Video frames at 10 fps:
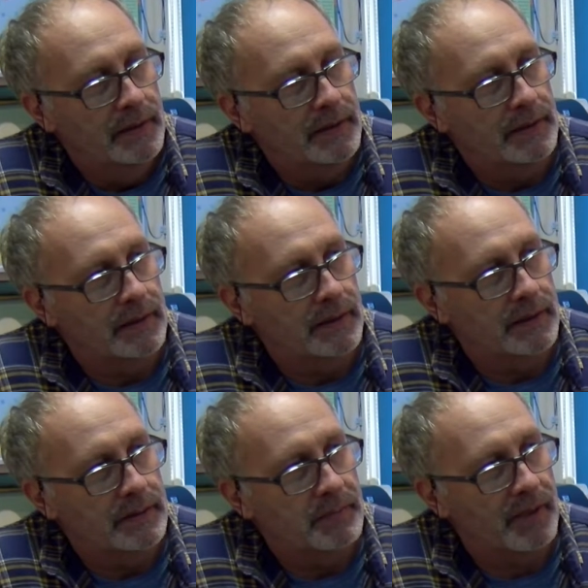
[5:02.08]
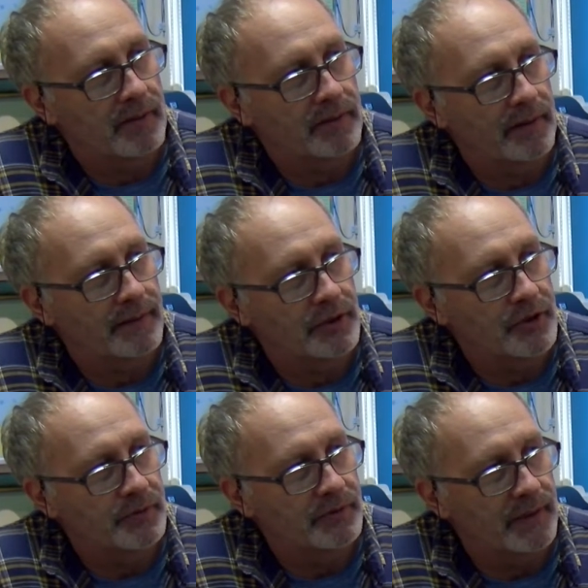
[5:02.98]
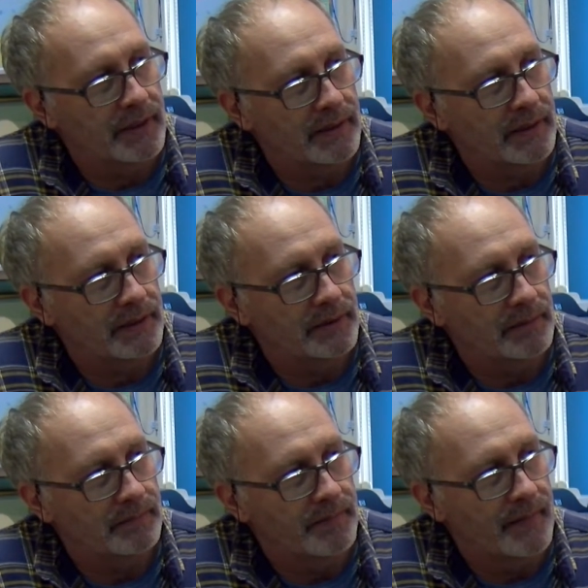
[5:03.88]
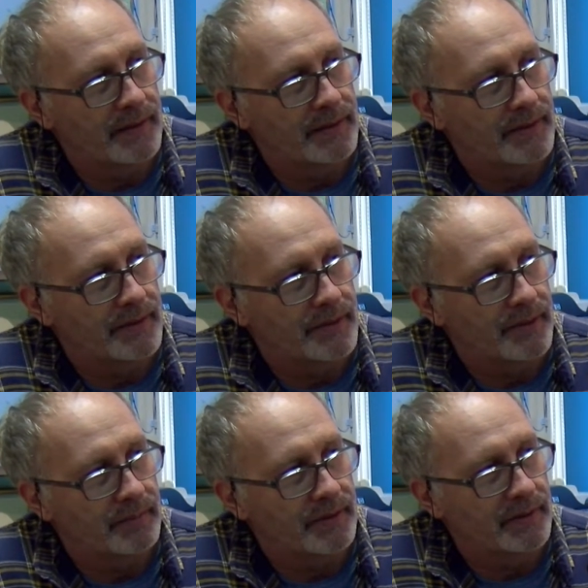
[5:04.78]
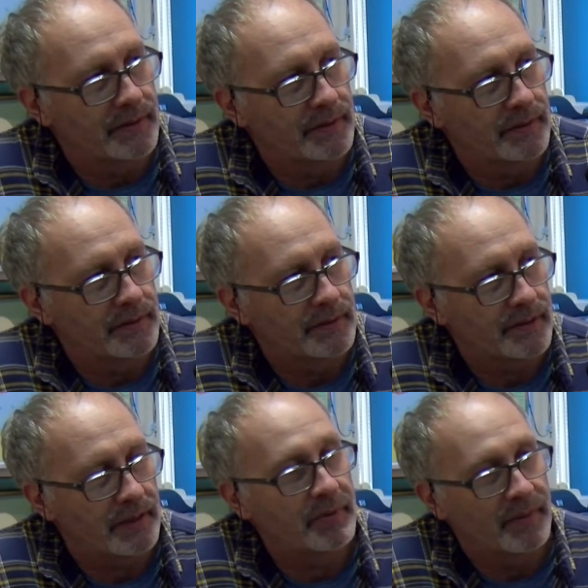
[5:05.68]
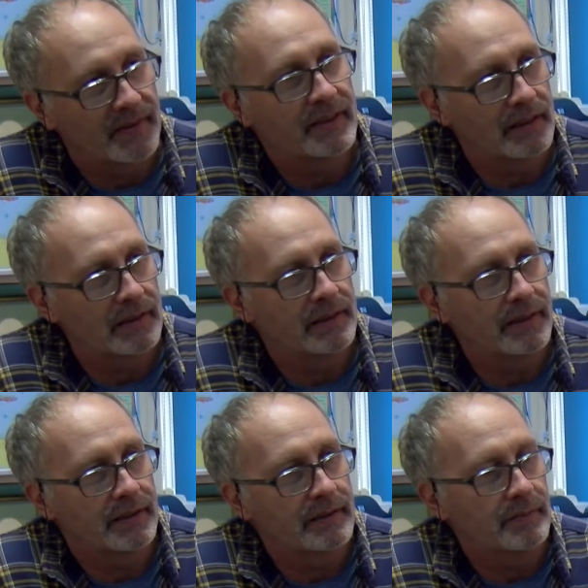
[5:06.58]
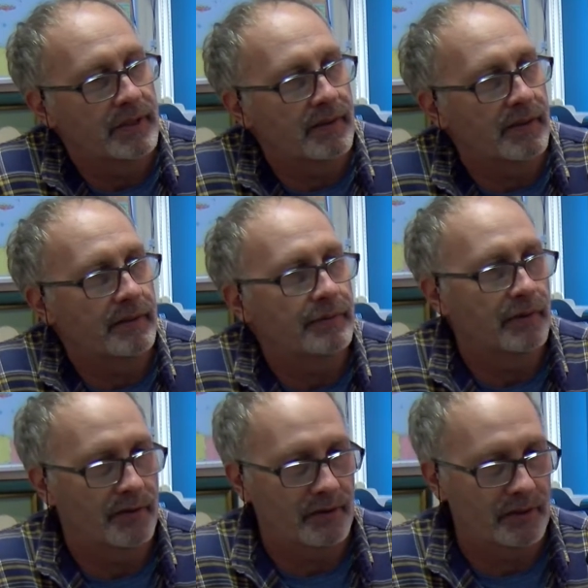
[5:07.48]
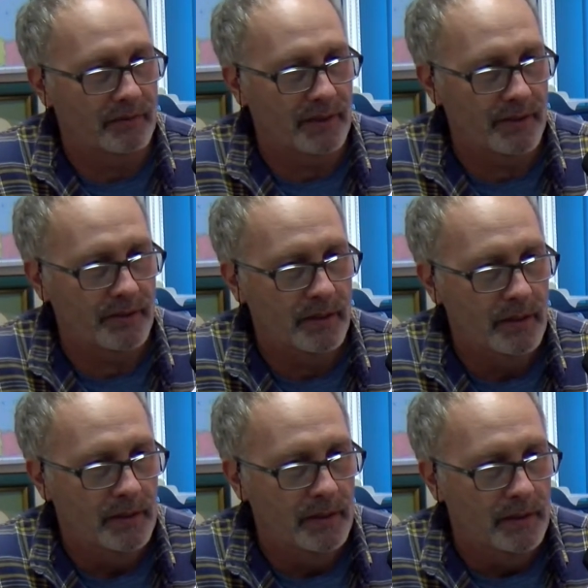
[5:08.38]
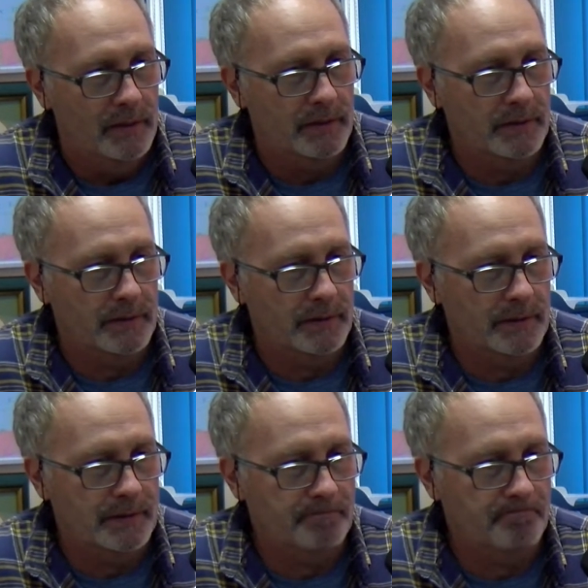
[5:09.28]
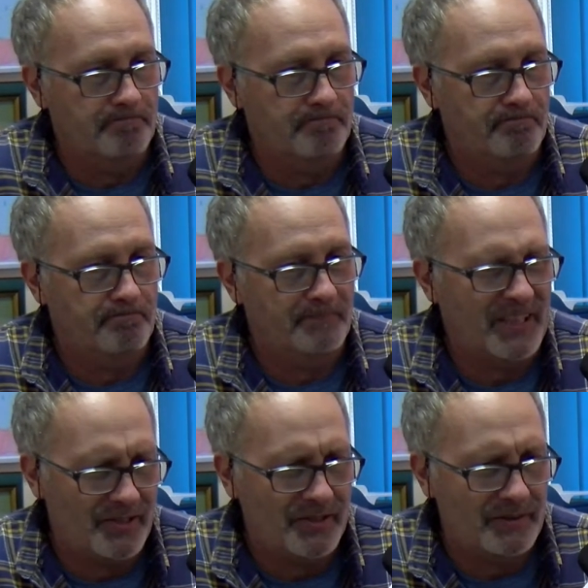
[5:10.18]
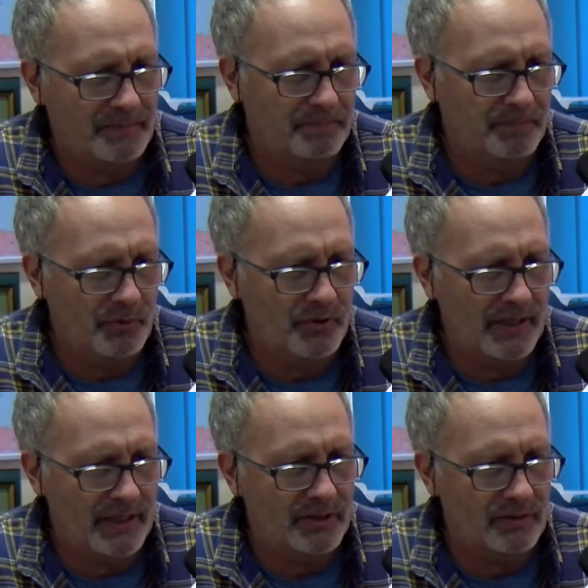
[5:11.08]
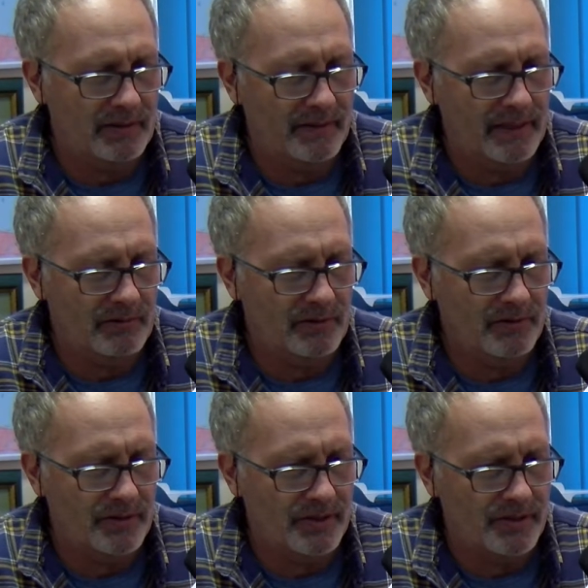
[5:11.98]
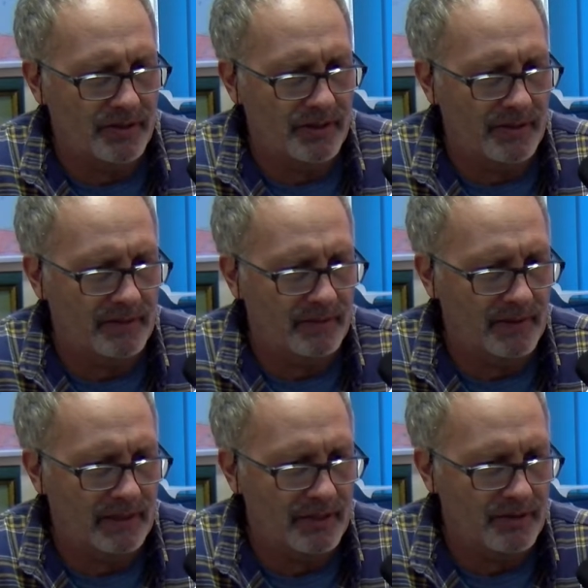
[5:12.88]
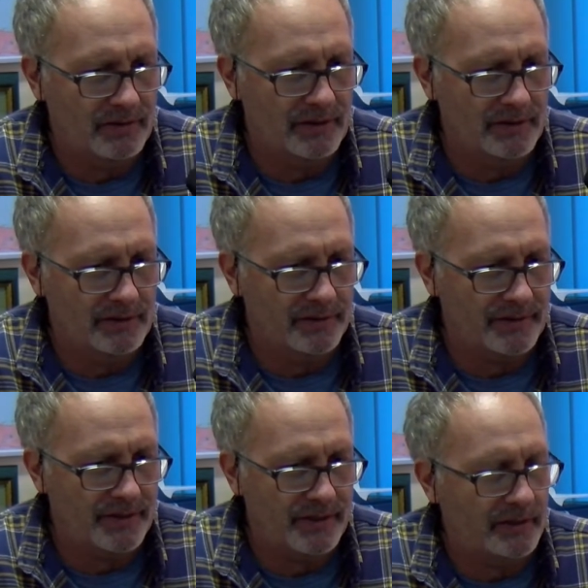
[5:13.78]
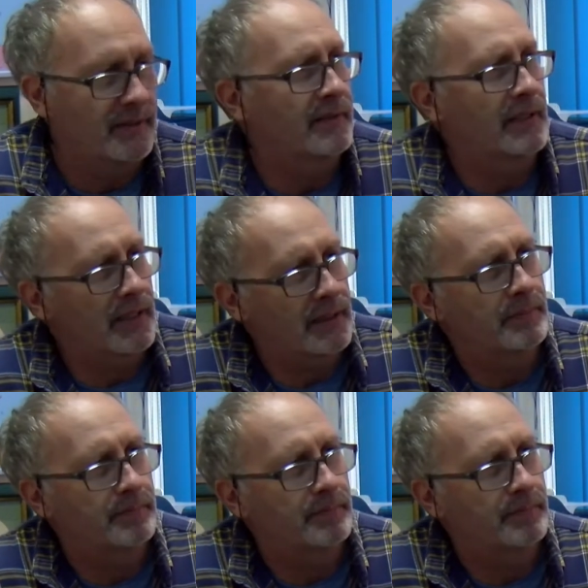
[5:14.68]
E, bardzo zwracaliśmy uwagę na to, mm, żeby, że tak powiem, sterylnie mniej więcej funkcjonować. E, też e, później, jak się okazało, że, że jestem zarażony, no to też taki strach